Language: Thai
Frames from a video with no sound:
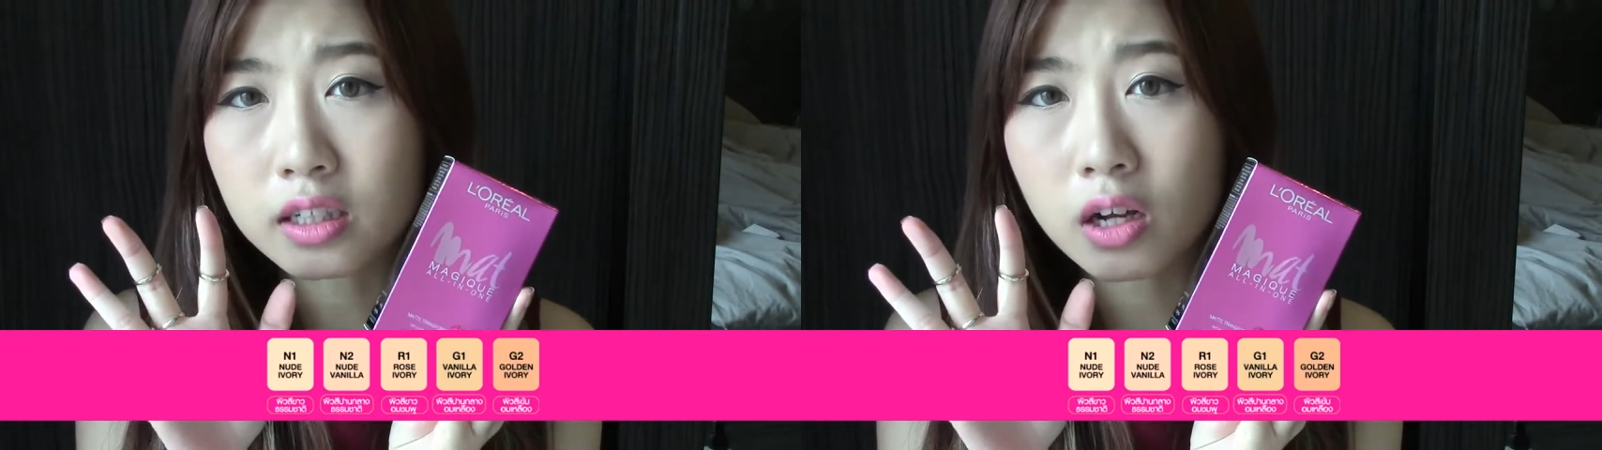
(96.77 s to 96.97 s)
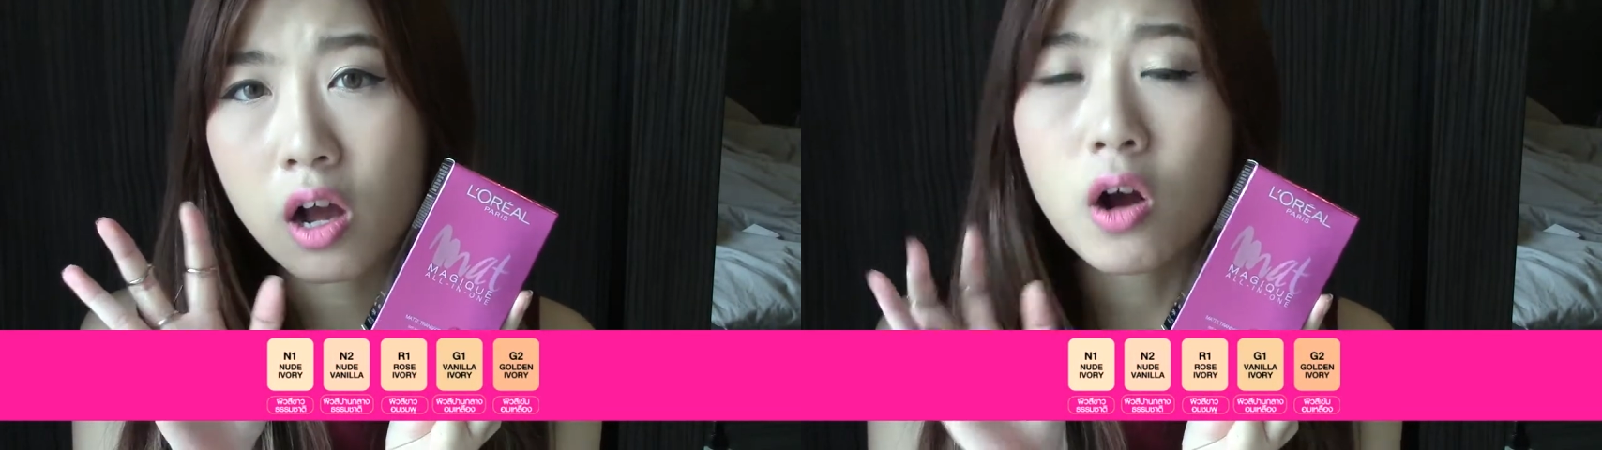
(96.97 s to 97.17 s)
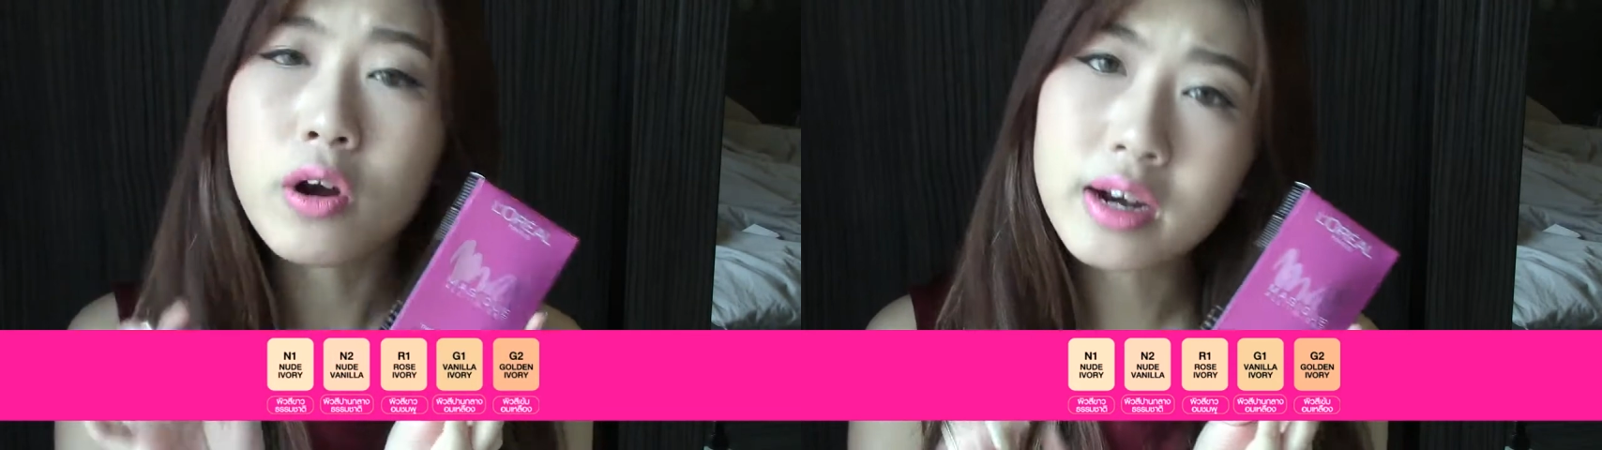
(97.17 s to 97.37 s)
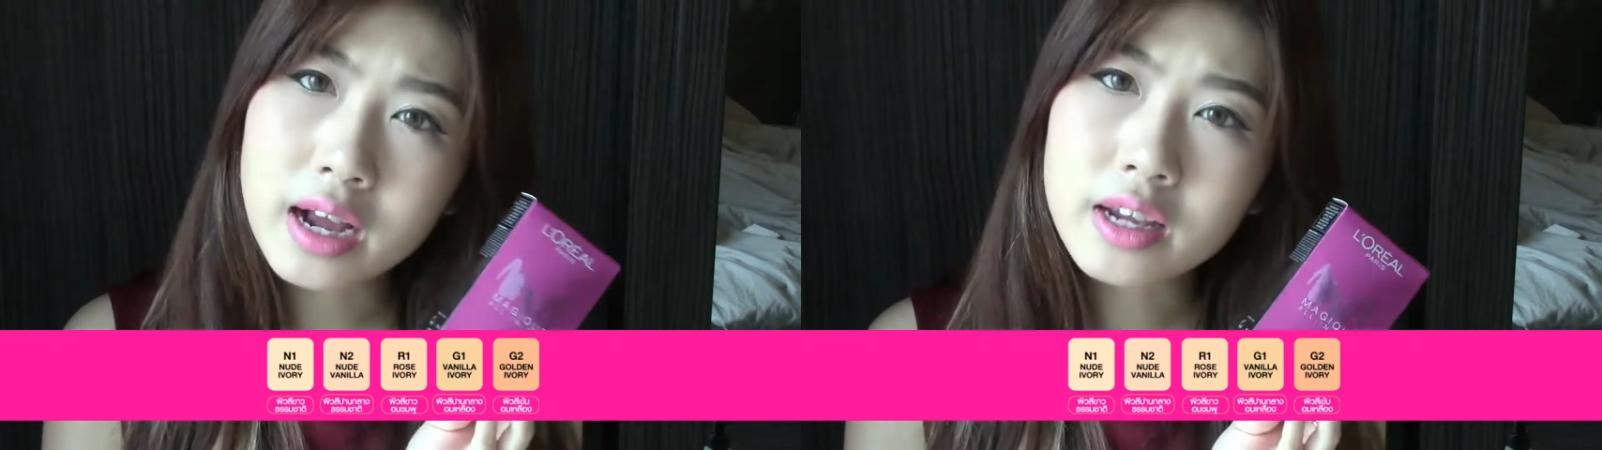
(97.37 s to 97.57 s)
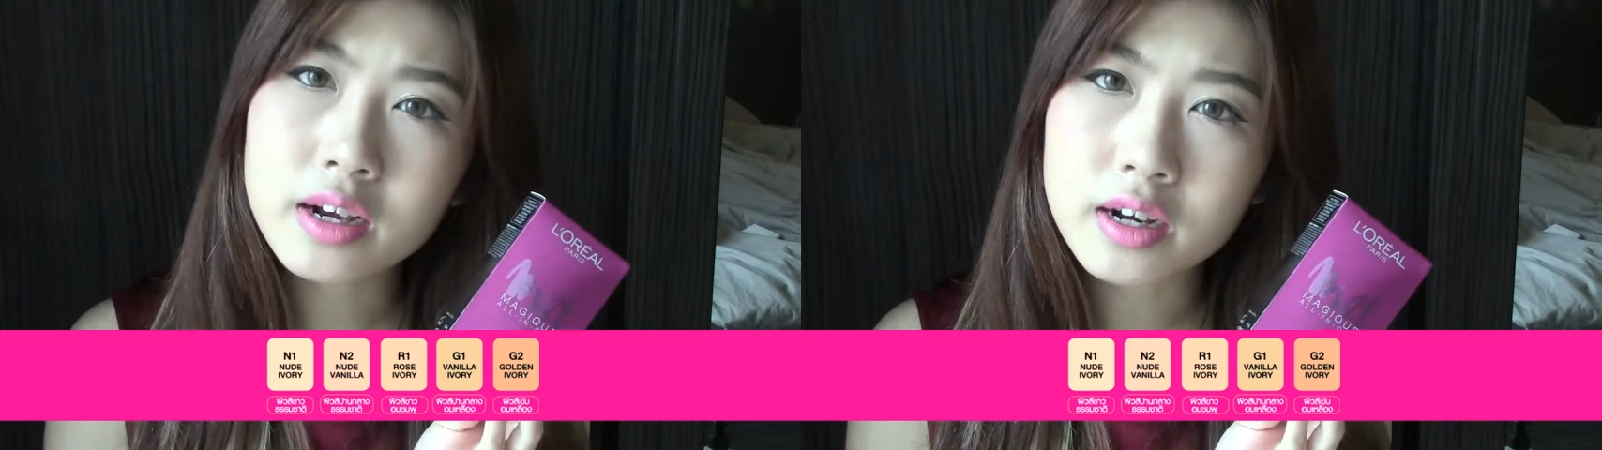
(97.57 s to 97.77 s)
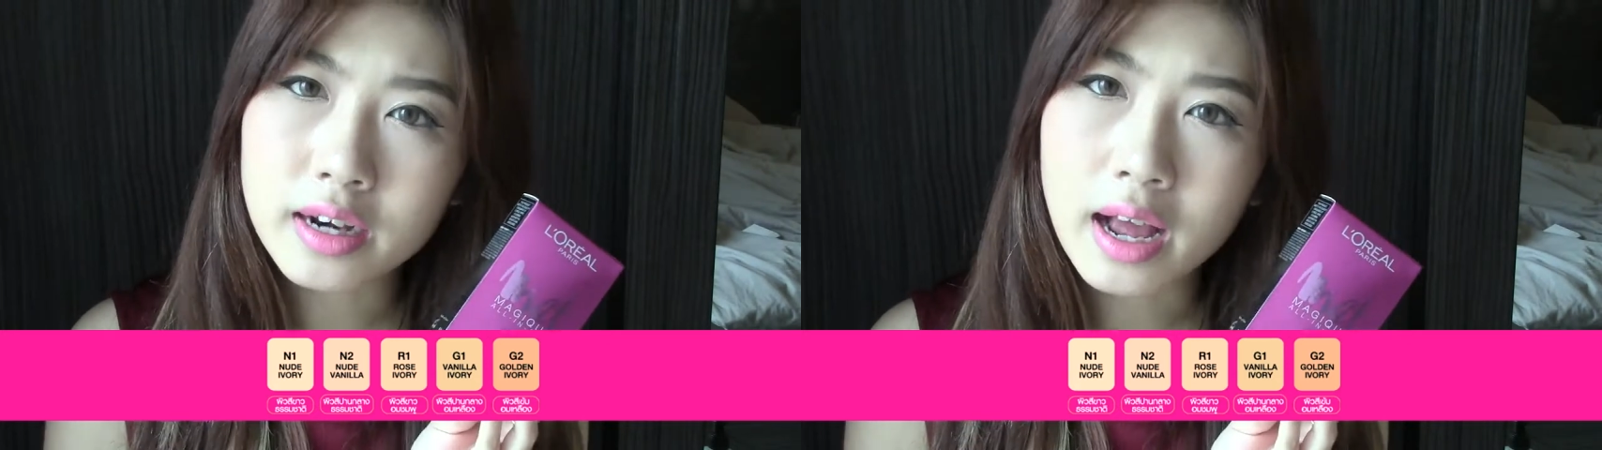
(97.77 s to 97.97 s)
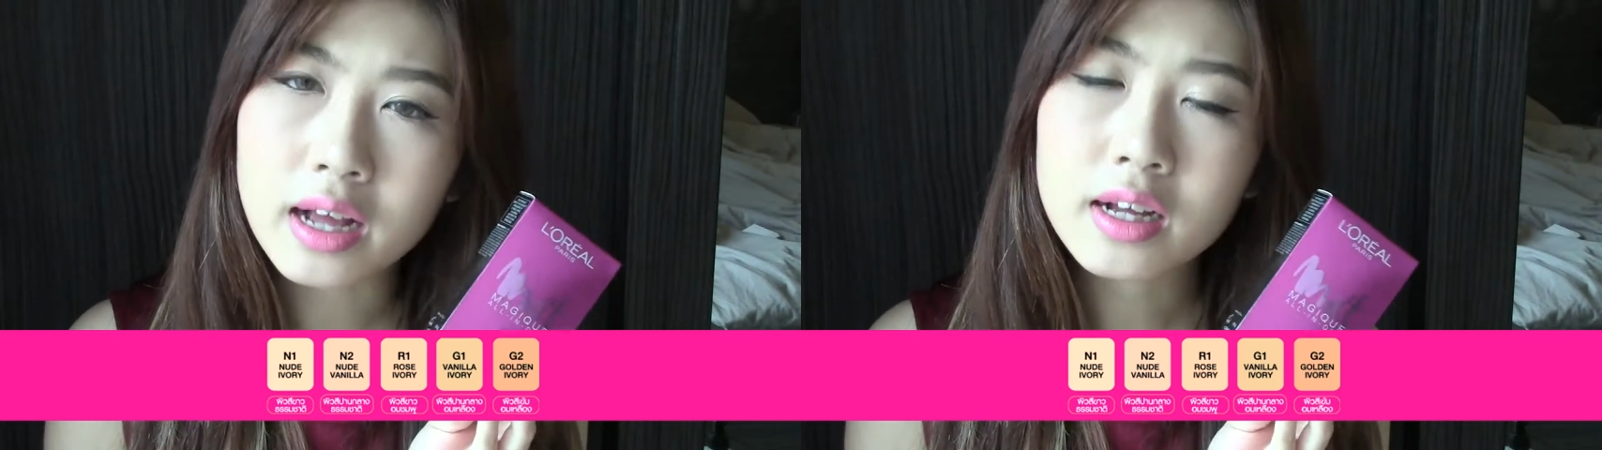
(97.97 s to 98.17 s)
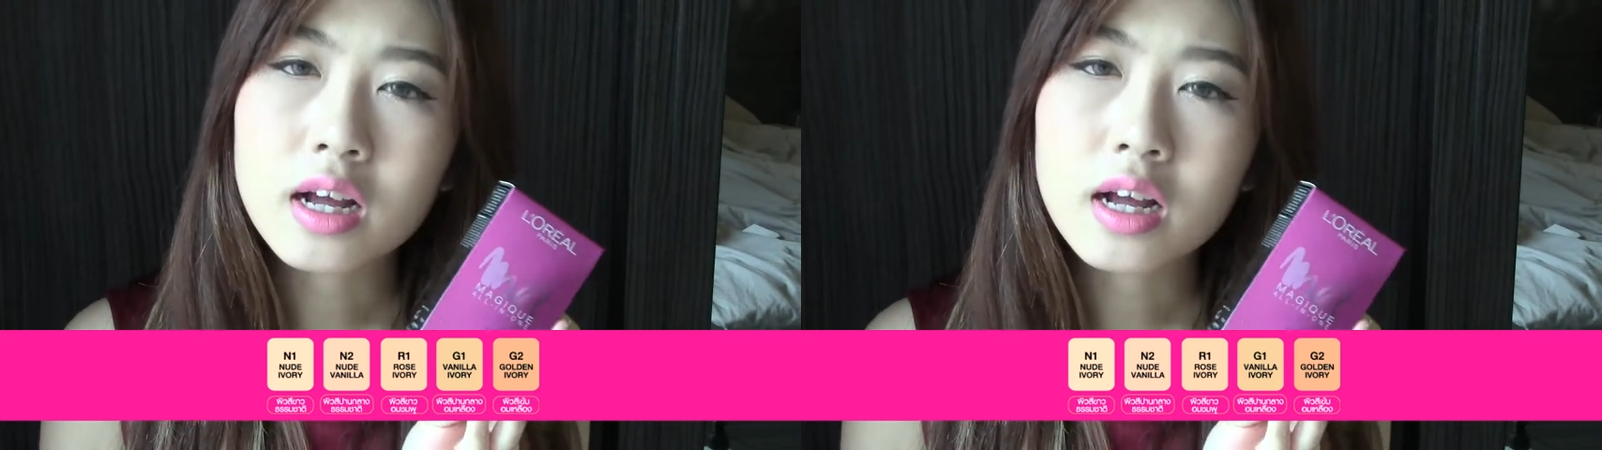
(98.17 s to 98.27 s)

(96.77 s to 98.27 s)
งค่อนข้างเยอะนะ